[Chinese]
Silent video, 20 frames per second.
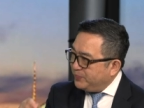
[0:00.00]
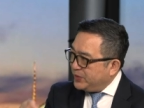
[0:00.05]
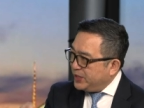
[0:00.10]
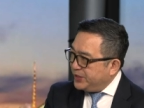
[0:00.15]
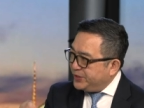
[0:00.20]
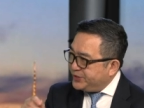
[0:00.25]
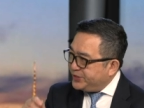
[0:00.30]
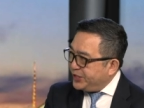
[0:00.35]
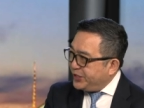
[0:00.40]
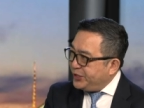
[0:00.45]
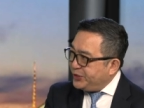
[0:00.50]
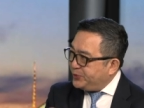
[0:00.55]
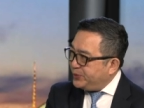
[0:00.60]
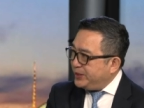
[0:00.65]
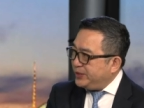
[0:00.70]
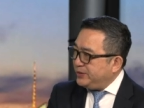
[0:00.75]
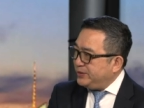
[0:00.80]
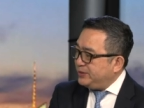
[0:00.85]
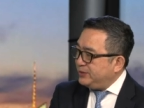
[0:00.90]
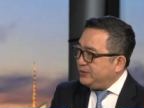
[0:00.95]
孙立
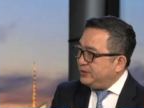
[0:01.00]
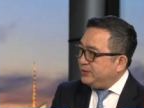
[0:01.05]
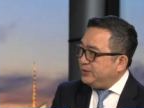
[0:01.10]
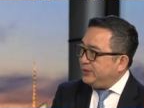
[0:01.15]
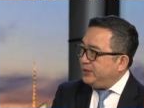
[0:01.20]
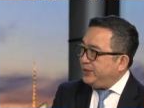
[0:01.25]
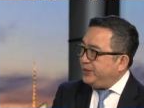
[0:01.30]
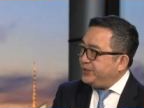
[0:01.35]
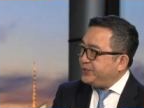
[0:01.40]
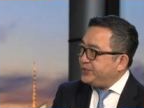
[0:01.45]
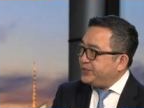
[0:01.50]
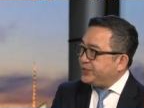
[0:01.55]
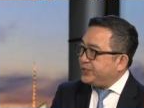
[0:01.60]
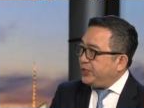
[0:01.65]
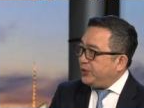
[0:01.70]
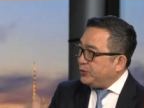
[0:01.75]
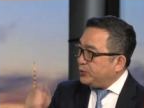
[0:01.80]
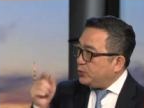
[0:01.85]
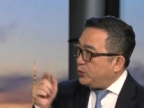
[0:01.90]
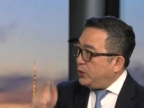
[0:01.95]
军啊是
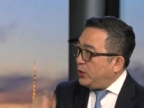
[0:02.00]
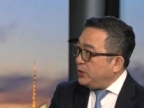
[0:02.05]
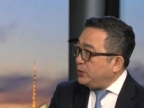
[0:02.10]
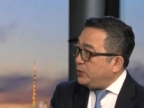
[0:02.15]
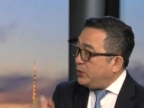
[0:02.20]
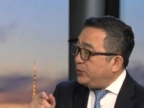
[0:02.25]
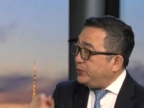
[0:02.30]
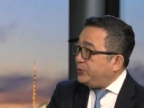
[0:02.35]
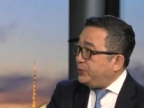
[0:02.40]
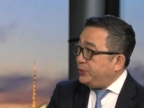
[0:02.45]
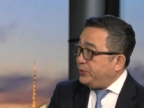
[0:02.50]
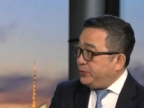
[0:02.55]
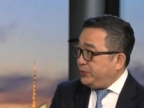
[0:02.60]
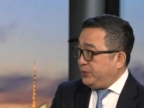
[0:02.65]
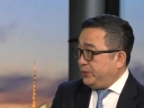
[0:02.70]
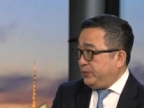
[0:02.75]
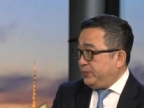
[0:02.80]
搞团团伙伙，